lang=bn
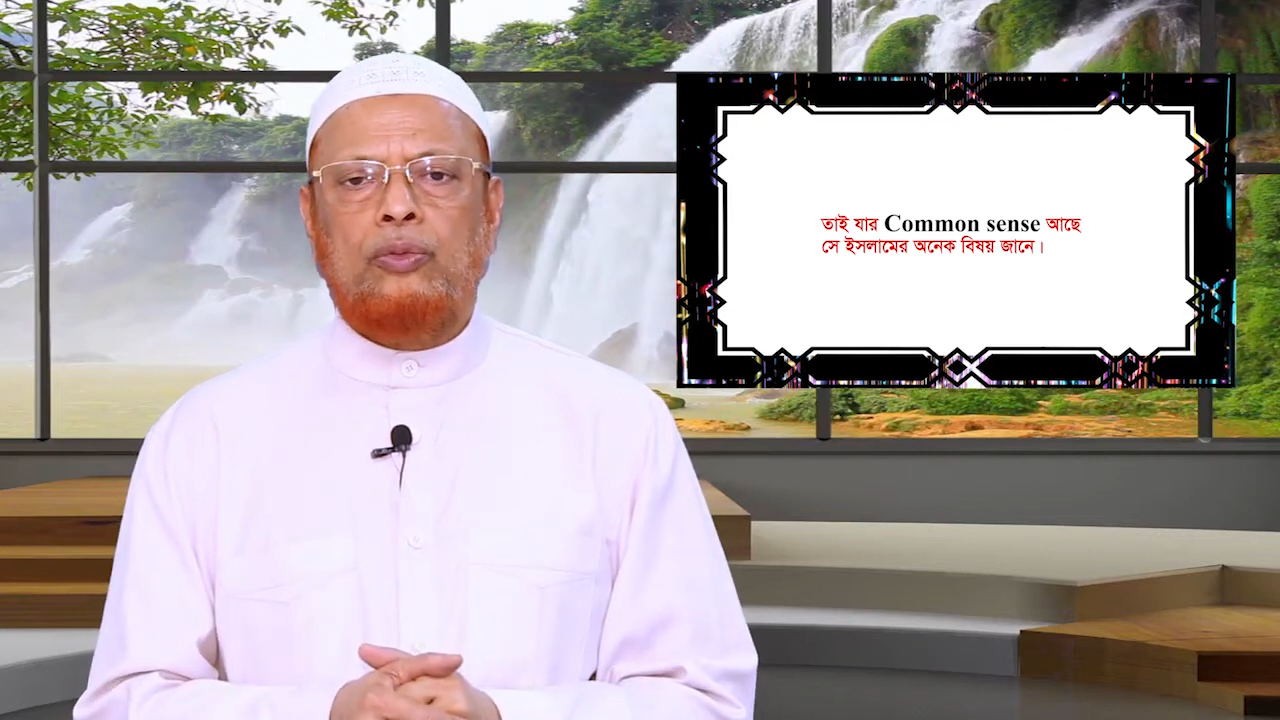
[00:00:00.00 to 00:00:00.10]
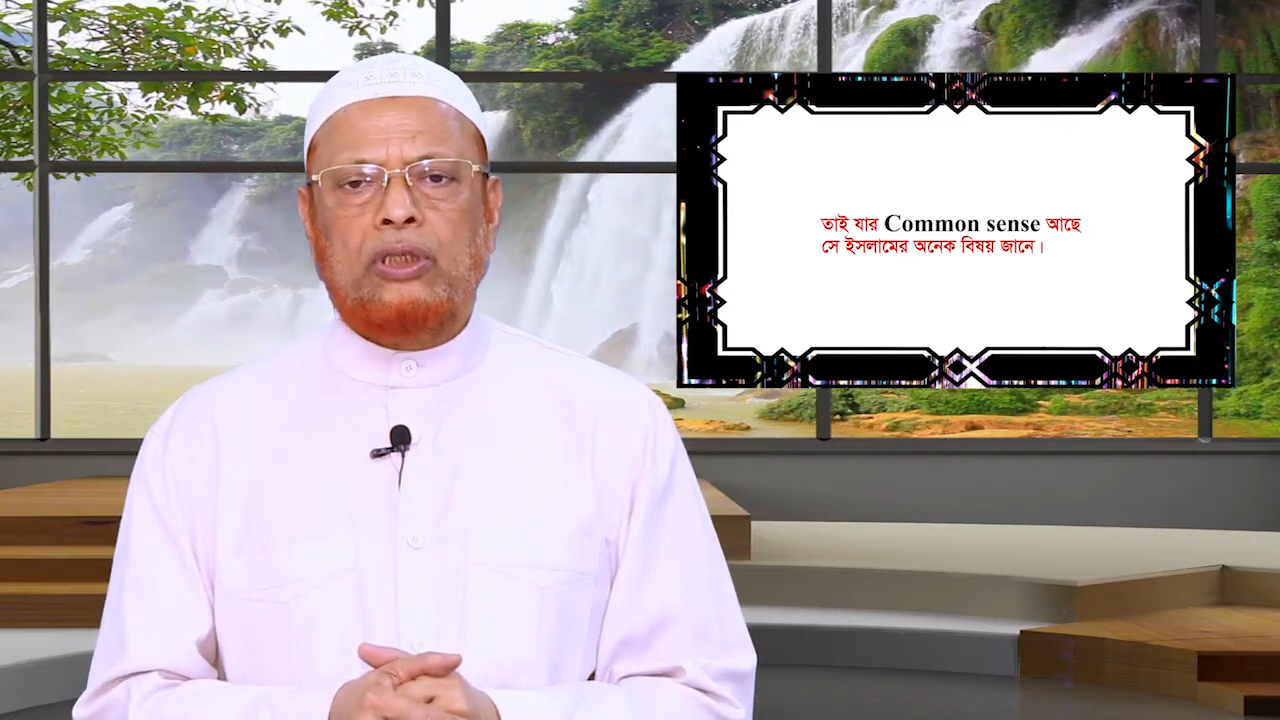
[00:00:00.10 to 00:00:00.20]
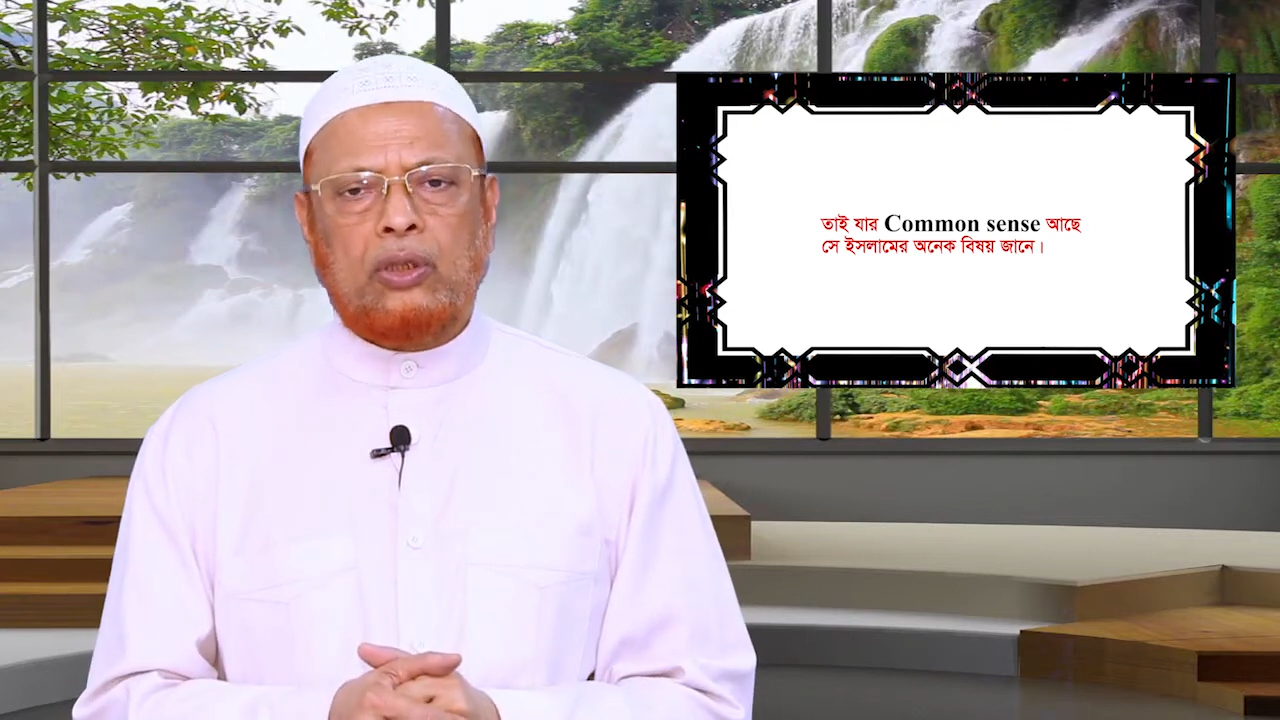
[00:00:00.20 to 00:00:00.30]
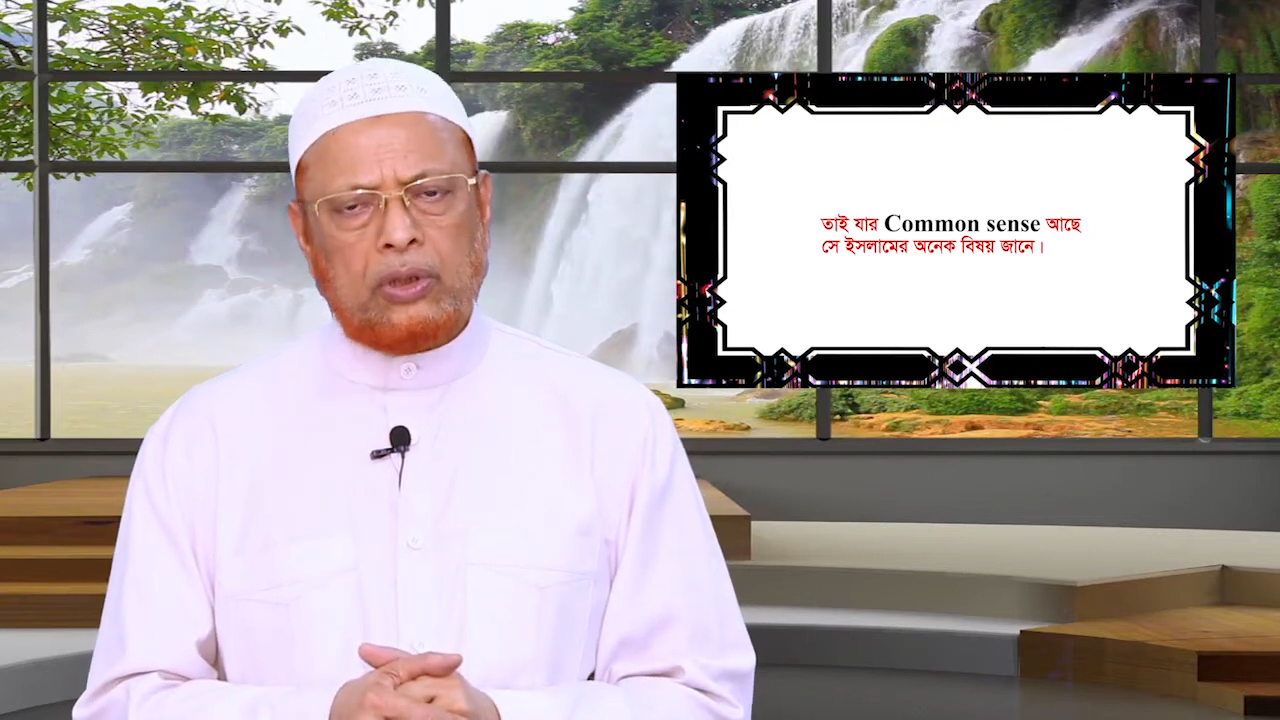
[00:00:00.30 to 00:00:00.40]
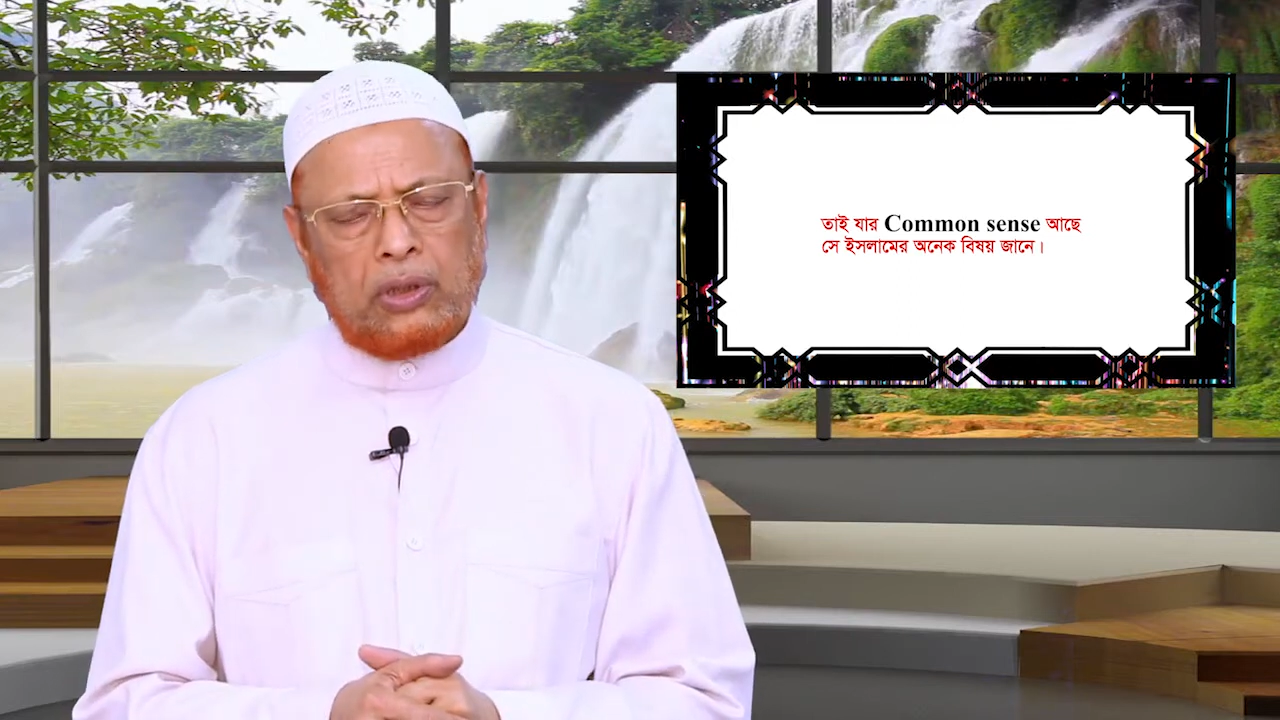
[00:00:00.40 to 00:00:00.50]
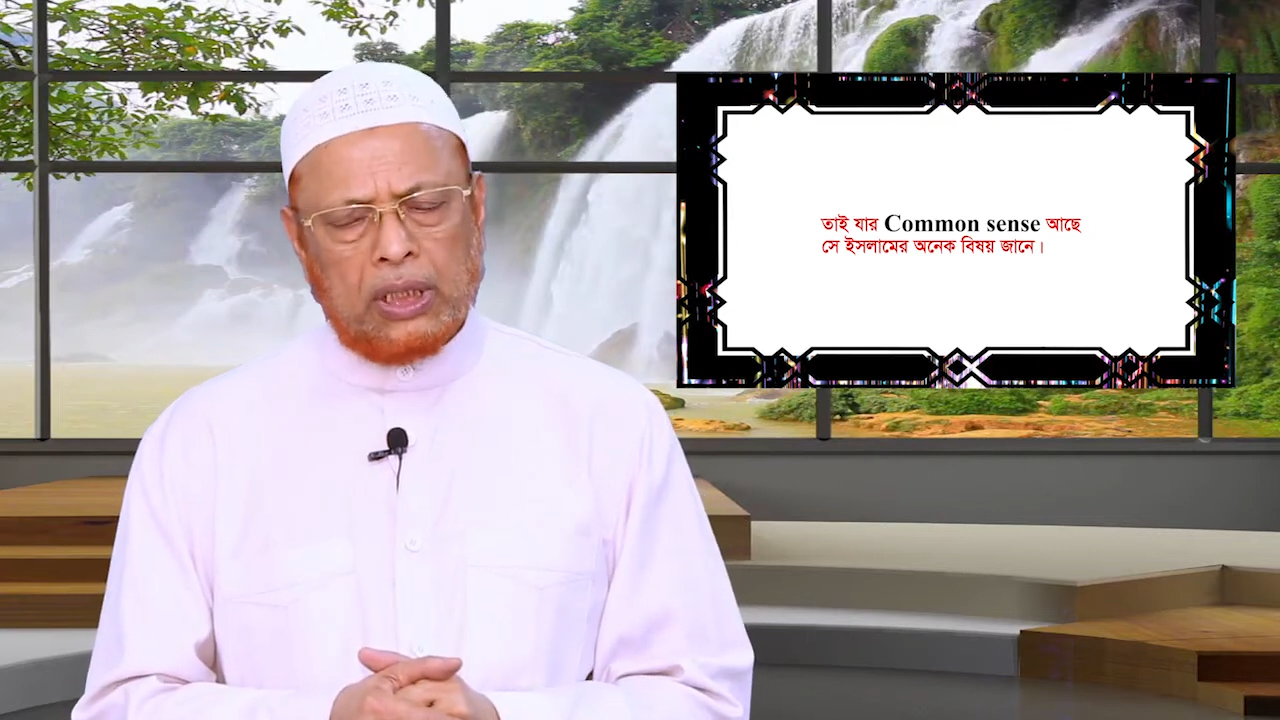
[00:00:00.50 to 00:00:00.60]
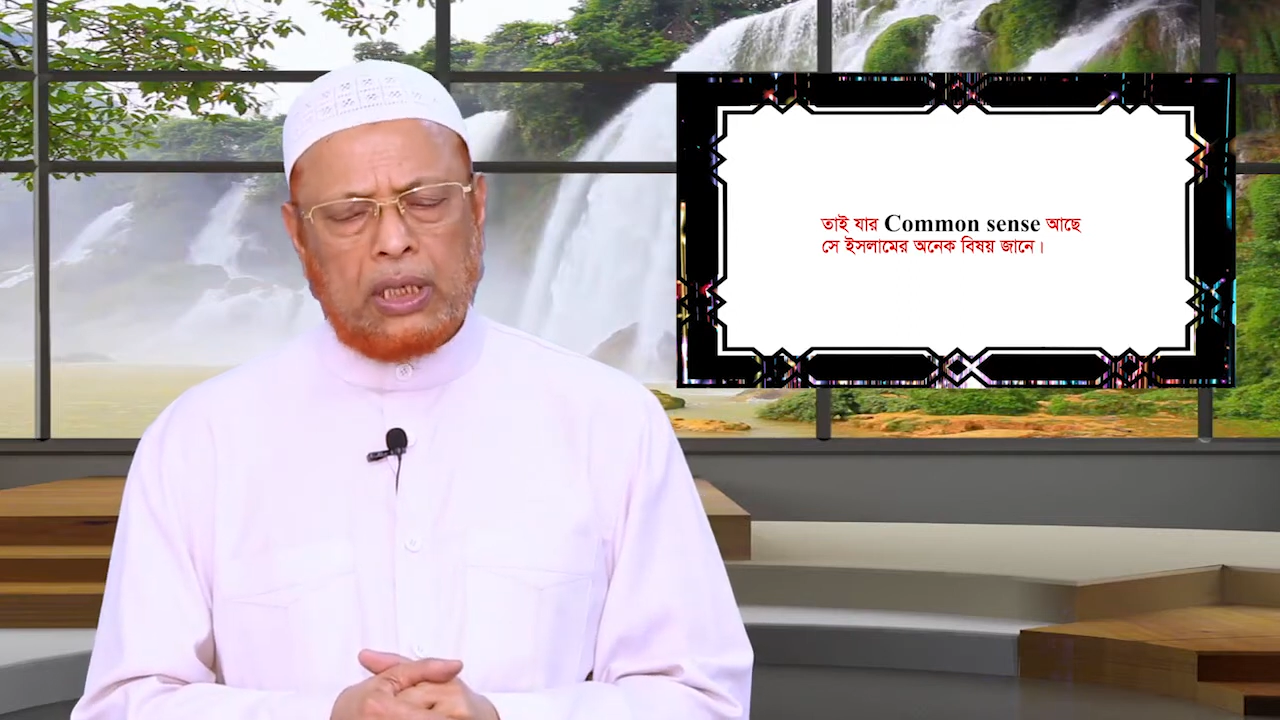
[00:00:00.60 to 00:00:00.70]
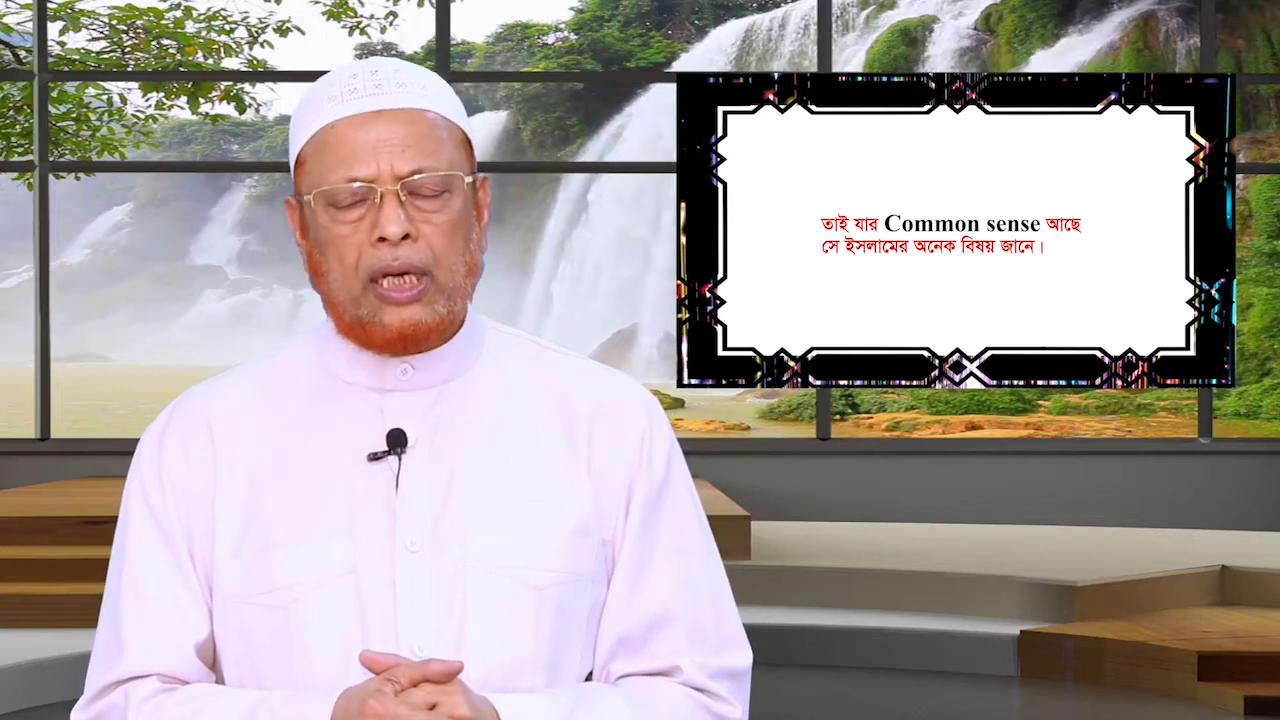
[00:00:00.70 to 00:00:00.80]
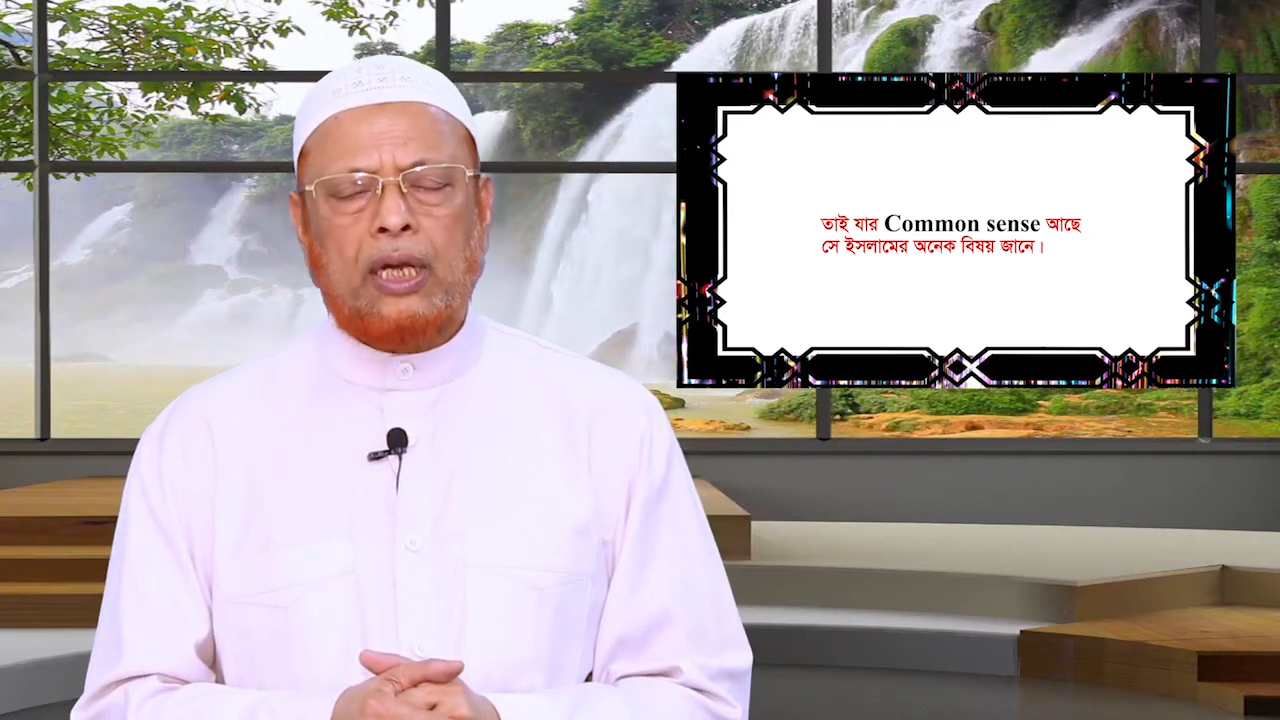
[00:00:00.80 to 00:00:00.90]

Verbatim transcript: মিথ্যা কথা বলা